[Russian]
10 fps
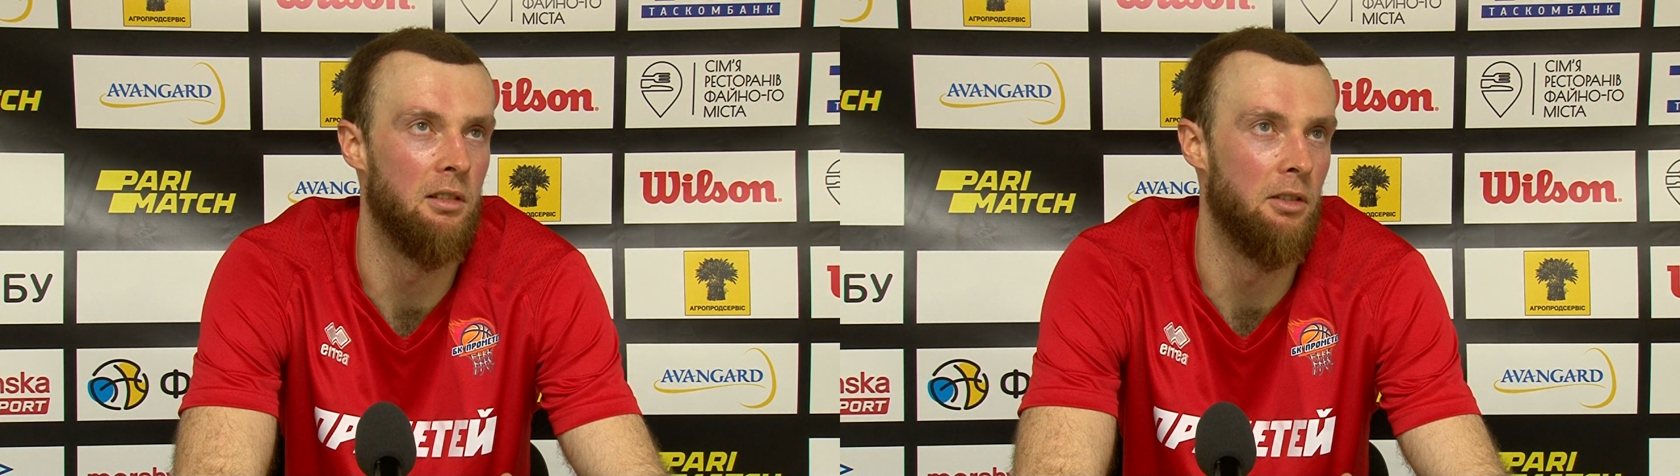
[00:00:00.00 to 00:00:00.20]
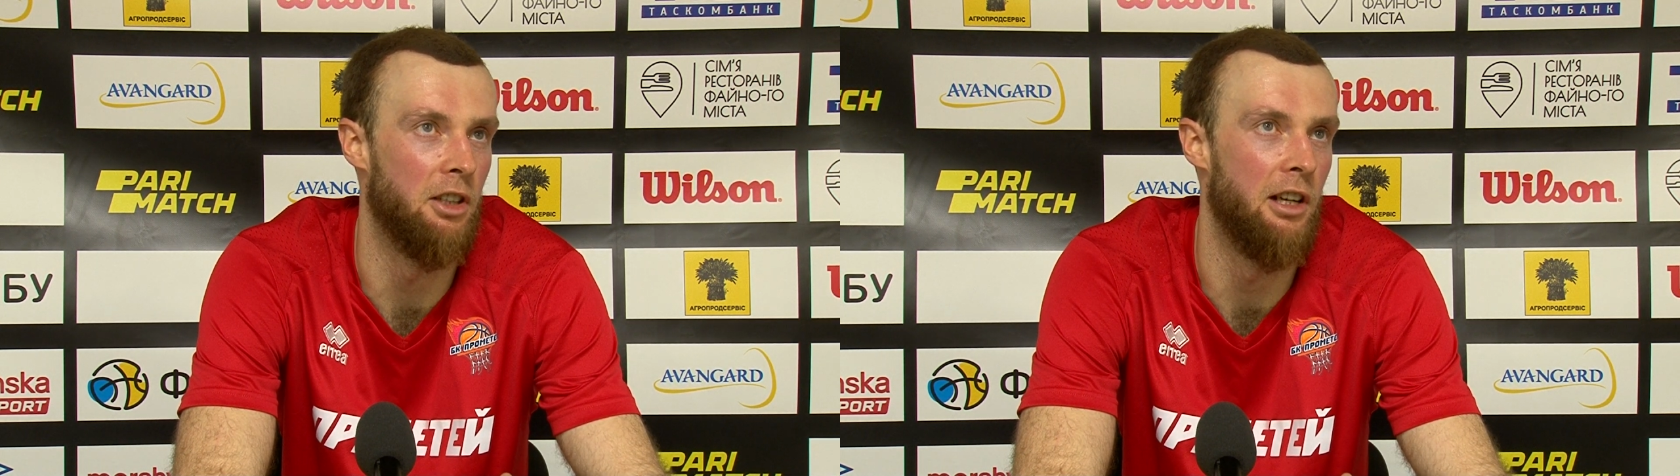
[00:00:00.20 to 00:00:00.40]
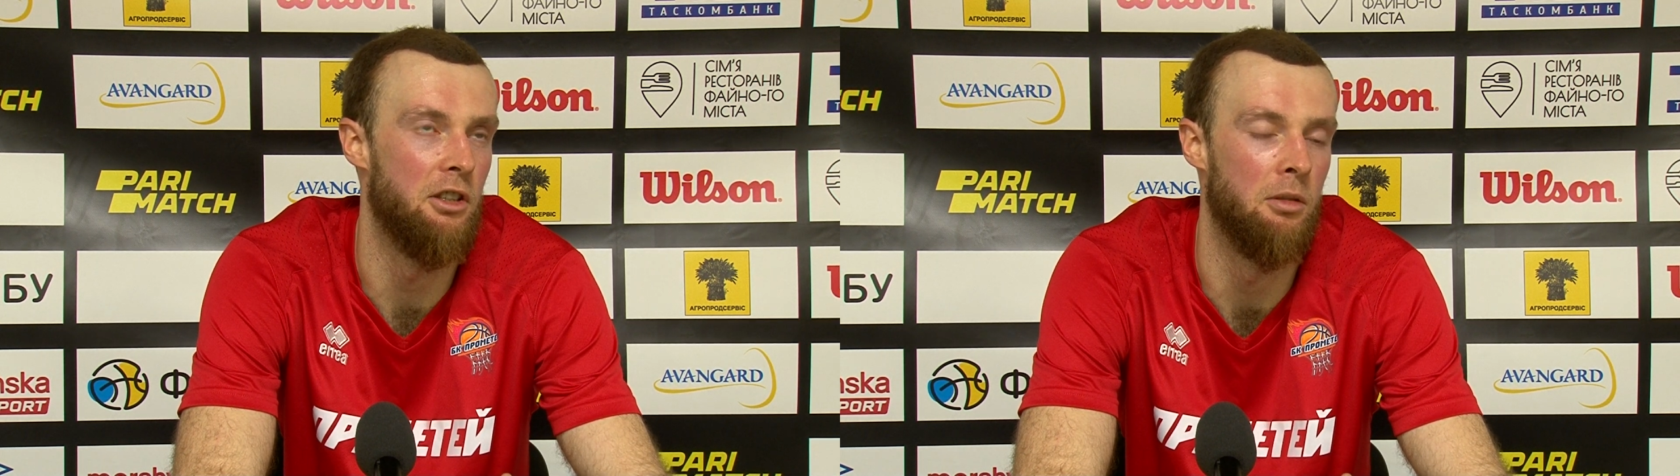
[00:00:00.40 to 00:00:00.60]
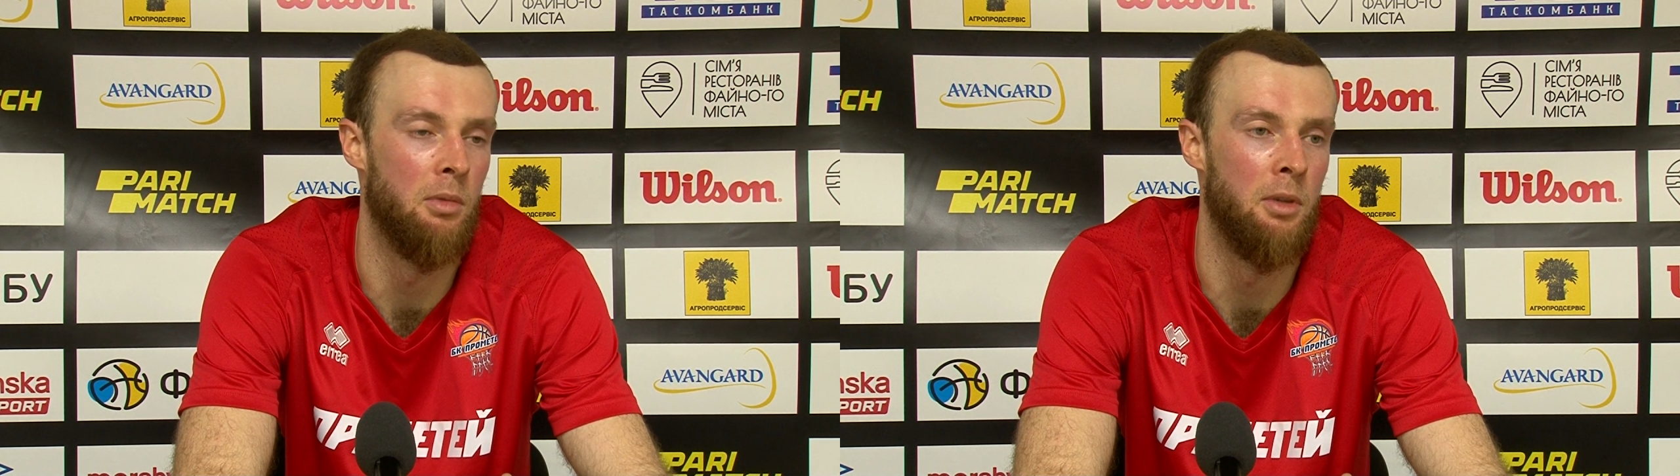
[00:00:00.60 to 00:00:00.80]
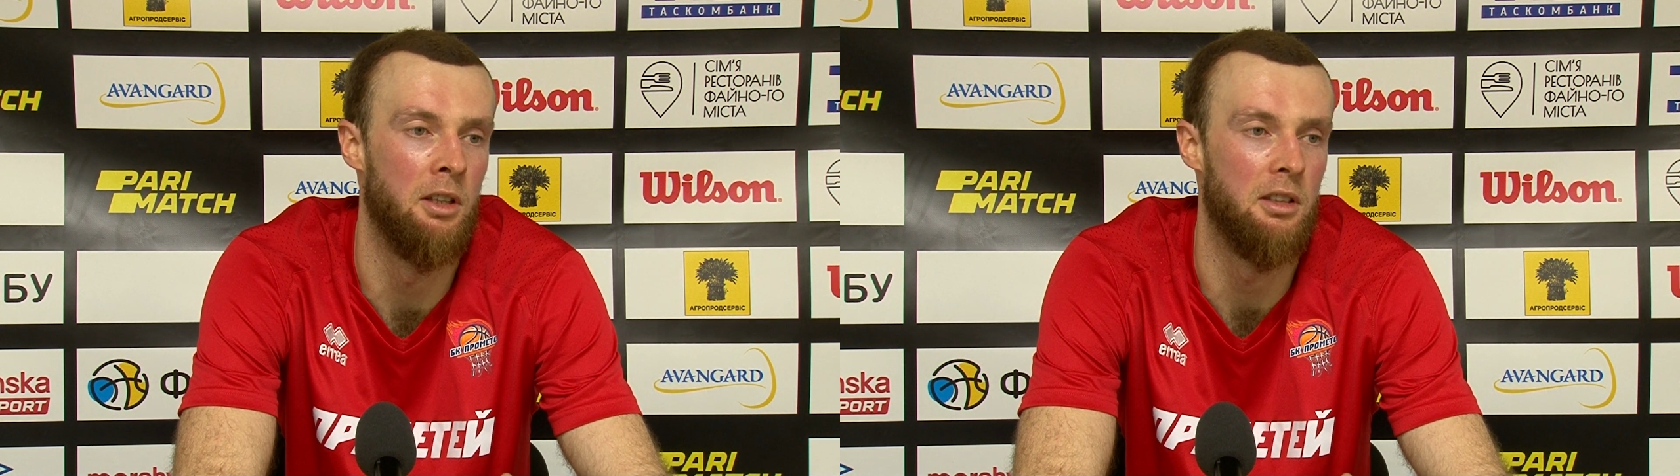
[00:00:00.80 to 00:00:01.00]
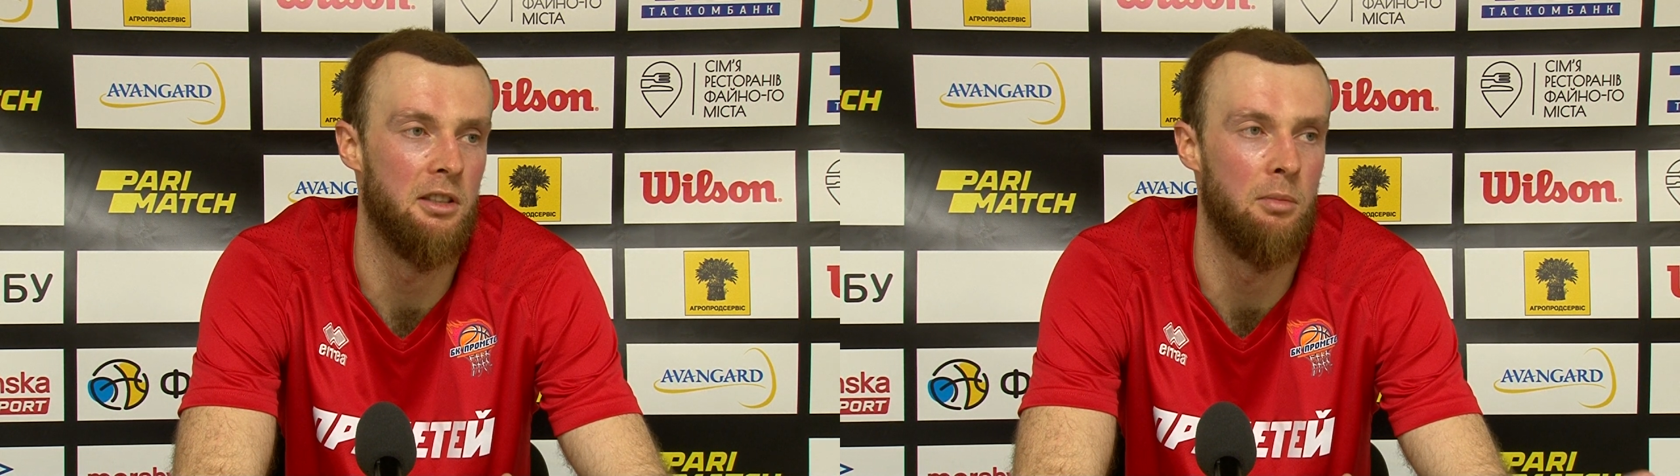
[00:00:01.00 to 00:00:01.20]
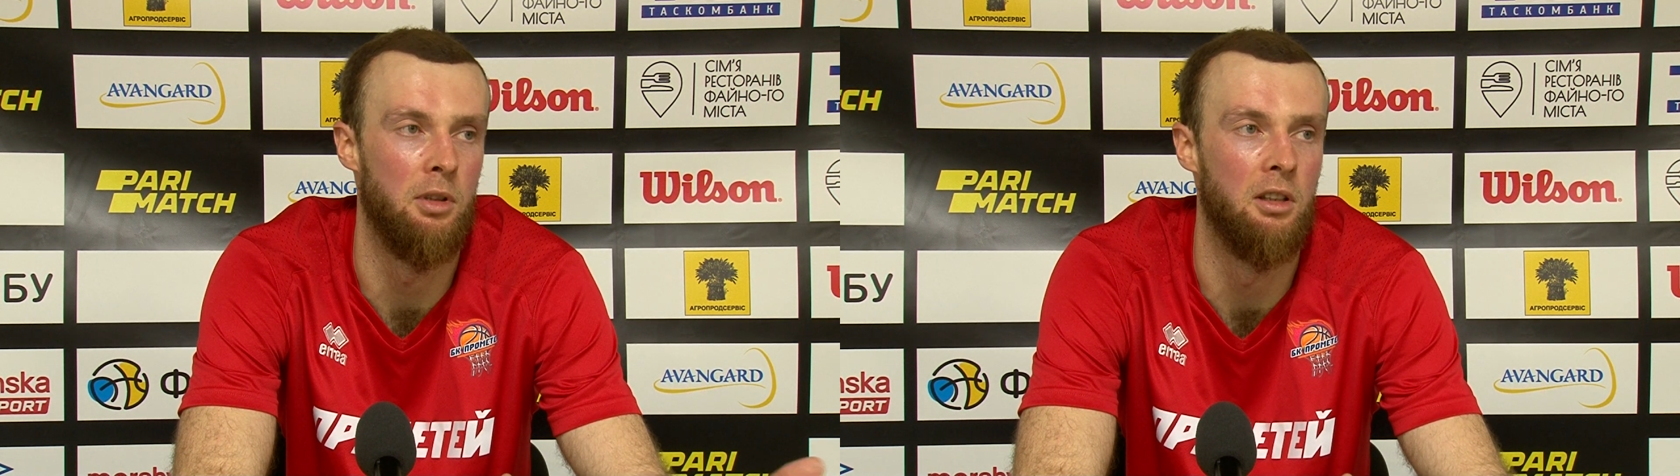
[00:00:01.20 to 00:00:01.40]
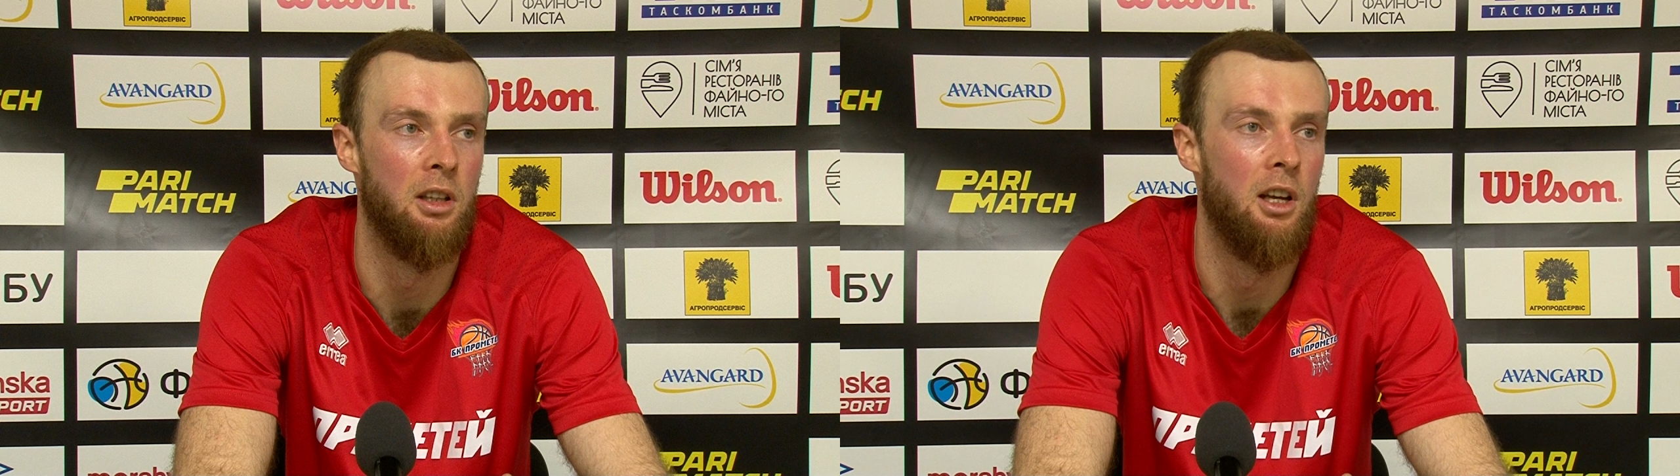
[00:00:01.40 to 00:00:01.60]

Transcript: в решающие моменты, забил